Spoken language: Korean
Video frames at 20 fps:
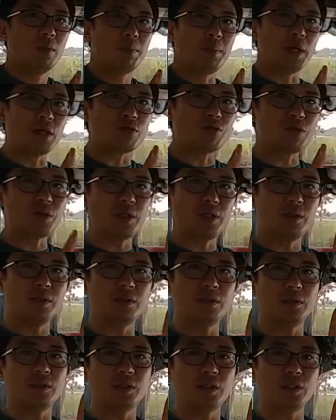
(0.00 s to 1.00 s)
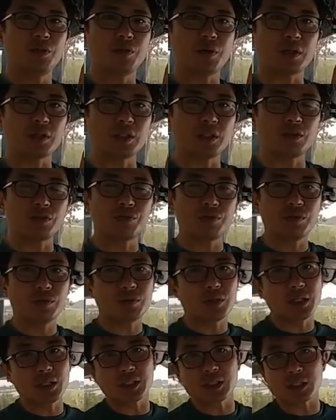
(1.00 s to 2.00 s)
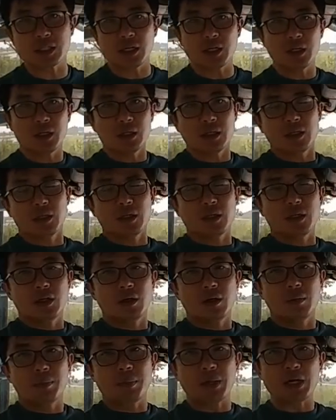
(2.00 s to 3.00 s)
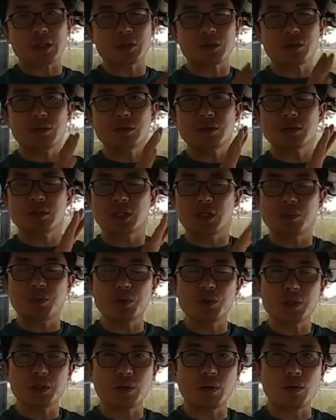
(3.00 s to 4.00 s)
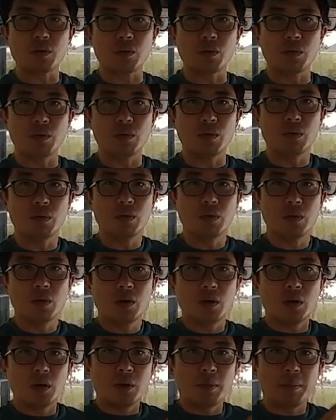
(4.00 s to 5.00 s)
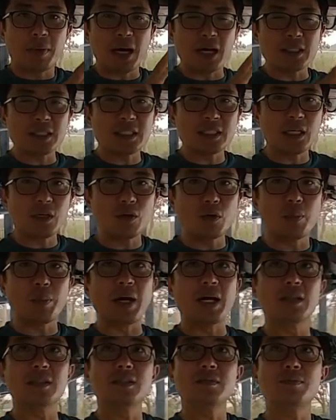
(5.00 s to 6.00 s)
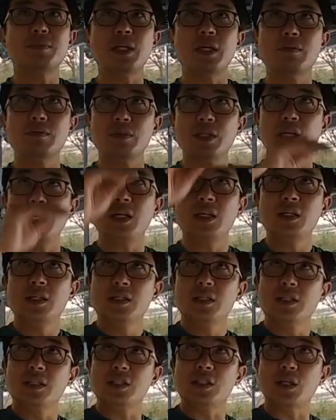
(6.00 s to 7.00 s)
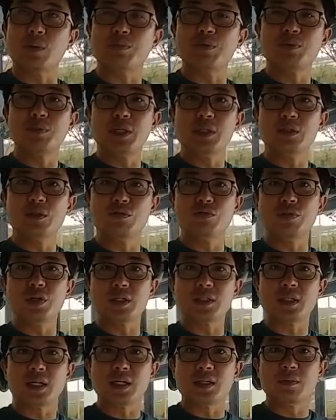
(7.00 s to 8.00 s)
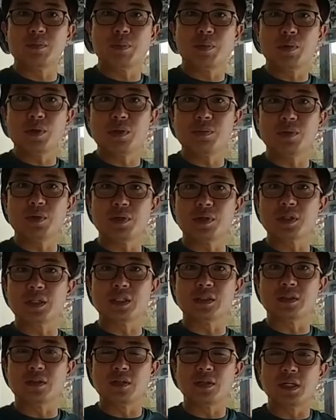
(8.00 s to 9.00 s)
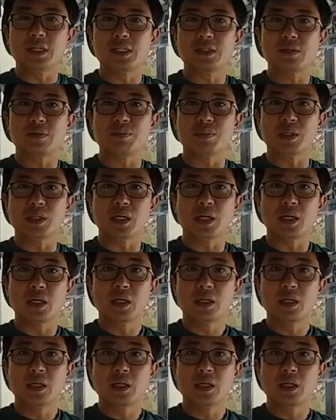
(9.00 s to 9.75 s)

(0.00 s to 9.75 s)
방수 기능이 굉장히 훌륭하니까 방청은 기본인 거고, 방진하고 방음 때문에 이 제품에는 우레탄, 폴리머 이런 게 들어가 있습니다.